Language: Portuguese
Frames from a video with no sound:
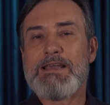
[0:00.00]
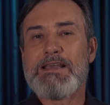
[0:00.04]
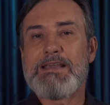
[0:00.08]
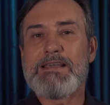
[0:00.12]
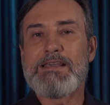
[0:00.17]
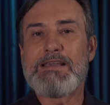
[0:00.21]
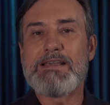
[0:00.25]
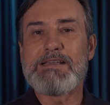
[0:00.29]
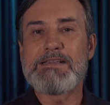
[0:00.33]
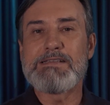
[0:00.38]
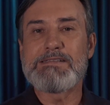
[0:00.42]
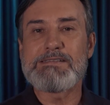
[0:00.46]

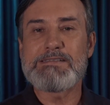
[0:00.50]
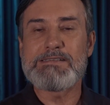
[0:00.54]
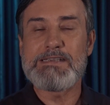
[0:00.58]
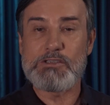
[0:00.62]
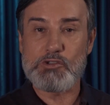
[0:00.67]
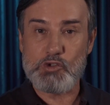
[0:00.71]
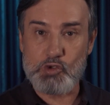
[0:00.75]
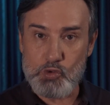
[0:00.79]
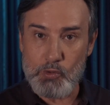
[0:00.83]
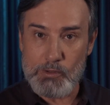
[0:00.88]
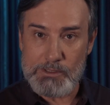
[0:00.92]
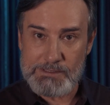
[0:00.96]
que se
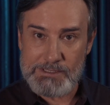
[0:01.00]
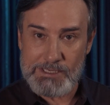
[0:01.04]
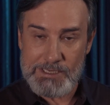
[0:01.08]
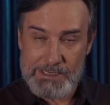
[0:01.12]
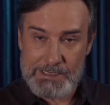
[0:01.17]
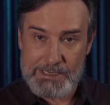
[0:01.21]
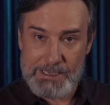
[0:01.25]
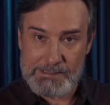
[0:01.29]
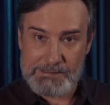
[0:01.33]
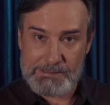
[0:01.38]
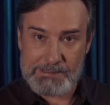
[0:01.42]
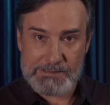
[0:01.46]
as suas
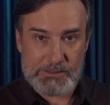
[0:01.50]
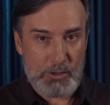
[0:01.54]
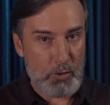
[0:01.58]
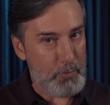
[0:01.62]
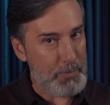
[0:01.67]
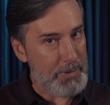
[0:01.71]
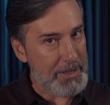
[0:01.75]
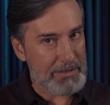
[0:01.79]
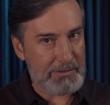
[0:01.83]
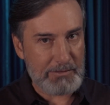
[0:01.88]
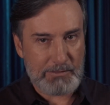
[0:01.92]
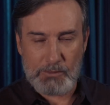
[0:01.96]
riquezas
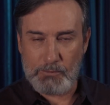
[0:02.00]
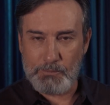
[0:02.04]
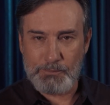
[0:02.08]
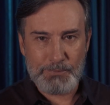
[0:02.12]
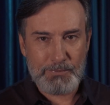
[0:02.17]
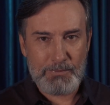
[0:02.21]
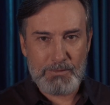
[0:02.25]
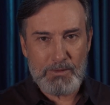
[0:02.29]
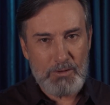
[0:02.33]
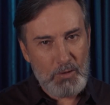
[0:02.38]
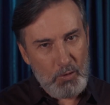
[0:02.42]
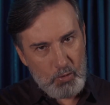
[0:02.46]
aumentam,
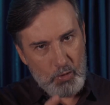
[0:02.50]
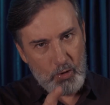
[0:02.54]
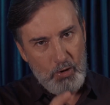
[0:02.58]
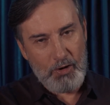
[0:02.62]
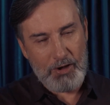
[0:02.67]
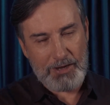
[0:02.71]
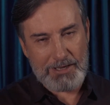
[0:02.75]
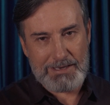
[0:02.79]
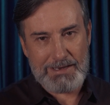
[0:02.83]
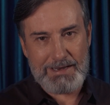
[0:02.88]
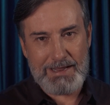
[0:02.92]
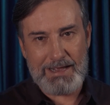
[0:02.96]
não
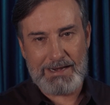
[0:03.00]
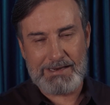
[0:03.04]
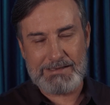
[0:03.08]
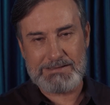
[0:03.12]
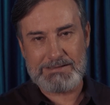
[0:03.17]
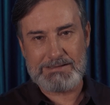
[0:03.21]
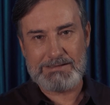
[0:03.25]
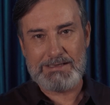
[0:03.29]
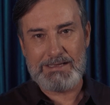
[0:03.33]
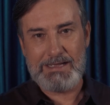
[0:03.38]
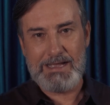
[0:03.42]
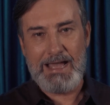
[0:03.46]
coloque
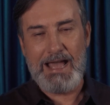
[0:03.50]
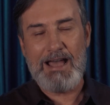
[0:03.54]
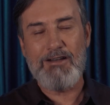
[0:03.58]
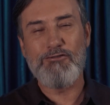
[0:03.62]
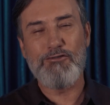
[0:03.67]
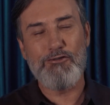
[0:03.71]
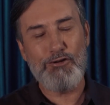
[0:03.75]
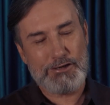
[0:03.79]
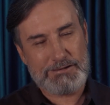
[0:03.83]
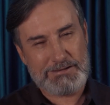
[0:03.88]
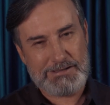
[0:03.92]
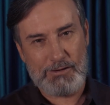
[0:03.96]
nelas a
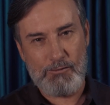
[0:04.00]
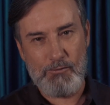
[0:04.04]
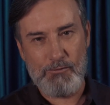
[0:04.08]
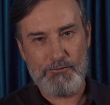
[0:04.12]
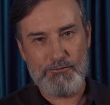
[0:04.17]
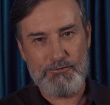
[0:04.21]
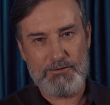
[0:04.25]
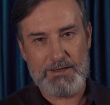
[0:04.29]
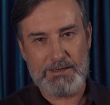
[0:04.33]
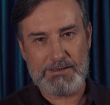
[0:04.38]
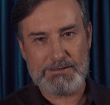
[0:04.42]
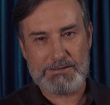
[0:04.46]
vossa
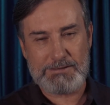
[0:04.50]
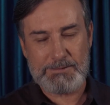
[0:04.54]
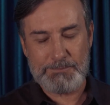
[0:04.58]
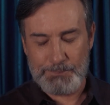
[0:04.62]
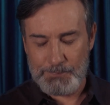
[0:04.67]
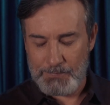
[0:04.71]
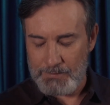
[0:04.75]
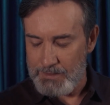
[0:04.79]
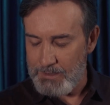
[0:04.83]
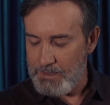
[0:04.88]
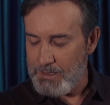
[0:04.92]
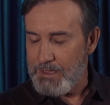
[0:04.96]
confiança.
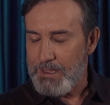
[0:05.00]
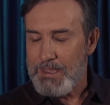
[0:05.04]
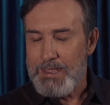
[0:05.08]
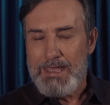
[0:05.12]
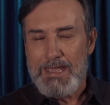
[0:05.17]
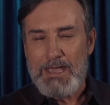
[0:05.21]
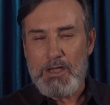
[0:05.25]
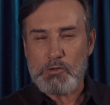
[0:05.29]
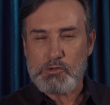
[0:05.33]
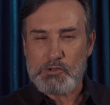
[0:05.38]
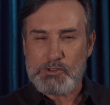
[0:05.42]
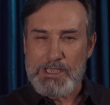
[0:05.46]

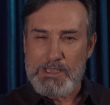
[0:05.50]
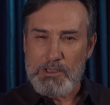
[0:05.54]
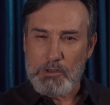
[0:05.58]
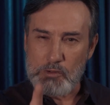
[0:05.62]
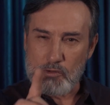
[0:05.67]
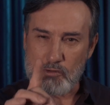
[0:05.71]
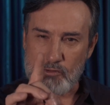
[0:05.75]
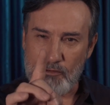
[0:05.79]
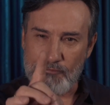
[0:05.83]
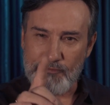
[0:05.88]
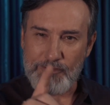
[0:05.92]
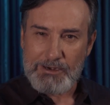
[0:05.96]
Eu sei que eu
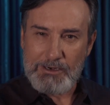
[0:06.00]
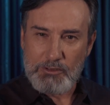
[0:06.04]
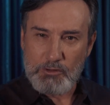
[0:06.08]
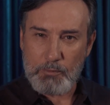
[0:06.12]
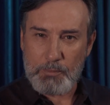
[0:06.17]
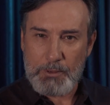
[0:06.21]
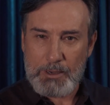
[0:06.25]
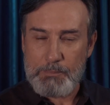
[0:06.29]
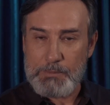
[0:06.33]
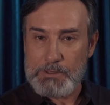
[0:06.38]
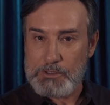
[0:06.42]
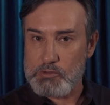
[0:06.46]
estou falando
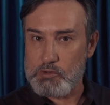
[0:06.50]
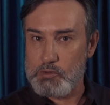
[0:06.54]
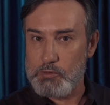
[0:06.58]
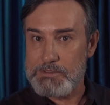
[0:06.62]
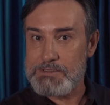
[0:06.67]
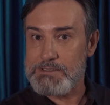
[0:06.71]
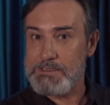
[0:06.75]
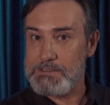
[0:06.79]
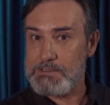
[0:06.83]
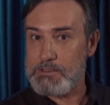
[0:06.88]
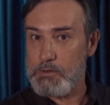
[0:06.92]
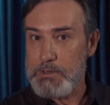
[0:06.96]
para
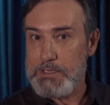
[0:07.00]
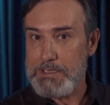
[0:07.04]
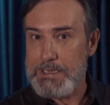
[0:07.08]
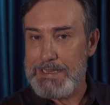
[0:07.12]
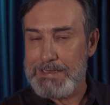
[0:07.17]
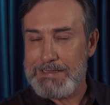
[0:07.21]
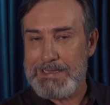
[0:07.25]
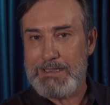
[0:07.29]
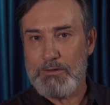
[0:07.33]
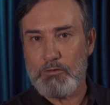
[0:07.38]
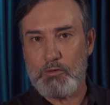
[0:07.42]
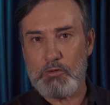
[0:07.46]
pessoas que estão
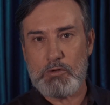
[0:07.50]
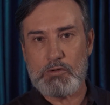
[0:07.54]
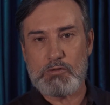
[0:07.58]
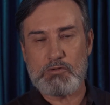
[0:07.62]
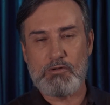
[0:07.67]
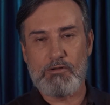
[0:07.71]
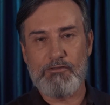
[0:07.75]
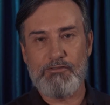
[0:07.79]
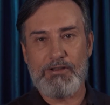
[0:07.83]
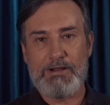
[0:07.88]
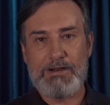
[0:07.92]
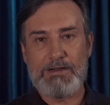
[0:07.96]
entendendo o que eu
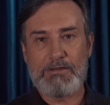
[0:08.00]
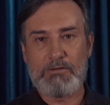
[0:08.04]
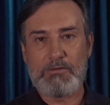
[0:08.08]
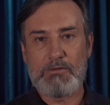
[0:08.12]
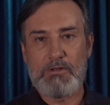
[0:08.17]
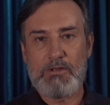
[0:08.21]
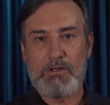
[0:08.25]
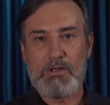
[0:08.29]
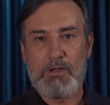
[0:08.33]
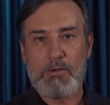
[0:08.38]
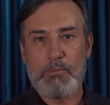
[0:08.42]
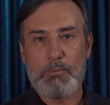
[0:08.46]
estou falando,
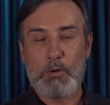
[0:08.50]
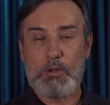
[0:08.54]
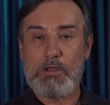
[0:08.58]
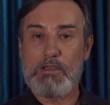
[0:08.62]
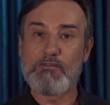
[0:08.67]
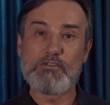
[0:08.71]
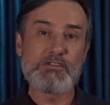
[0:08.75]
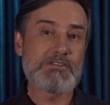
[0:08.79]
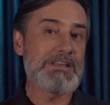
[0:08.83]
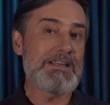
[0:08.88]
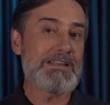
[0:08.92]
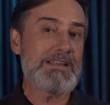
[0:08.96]
porque
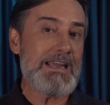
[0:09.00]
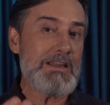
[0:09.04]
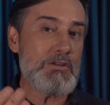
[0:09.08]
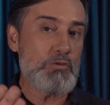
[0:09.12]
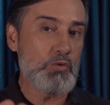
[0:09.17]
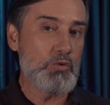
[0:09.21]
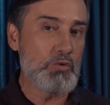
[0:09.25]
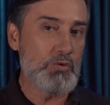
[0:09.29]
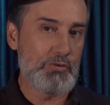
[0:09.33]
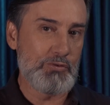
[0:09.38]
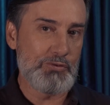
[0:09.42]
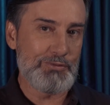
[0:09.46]
você tem
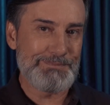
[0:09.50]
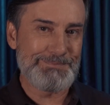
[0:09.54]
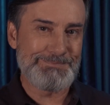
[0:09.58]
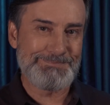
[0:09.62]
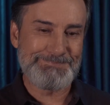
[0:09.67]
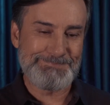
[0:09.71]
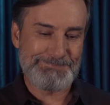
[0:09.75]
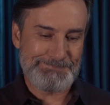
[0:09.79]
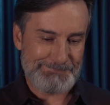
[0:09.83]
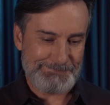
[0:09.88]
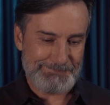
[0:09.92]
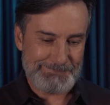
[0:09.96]
tudo.
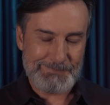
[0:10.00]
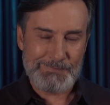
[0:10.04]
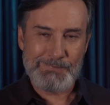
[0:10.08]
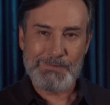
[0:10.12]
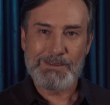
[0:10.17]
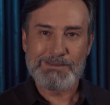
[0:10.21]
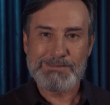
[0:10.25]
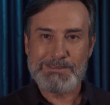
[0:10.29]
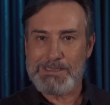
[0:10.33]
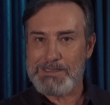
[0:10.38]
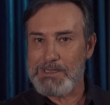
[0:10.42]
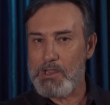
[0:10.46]

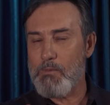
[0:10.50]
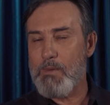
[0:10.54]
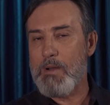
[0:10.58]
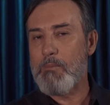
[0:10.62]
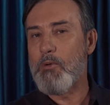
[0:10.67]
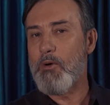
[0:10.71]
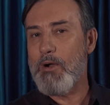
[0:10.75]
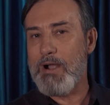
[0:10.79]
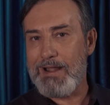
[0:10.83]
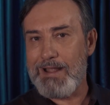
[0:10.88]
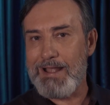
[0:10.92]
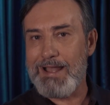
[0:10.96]
Você tem uma
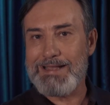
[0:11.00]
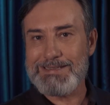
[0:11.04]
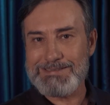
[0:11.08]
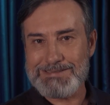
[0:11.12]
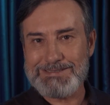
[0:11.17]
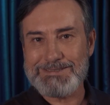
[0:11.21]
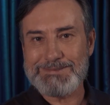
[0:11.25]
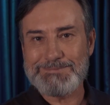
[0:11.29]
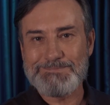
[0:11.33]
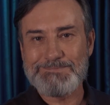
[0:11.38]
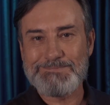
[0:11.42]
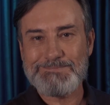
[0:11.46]
boa casa,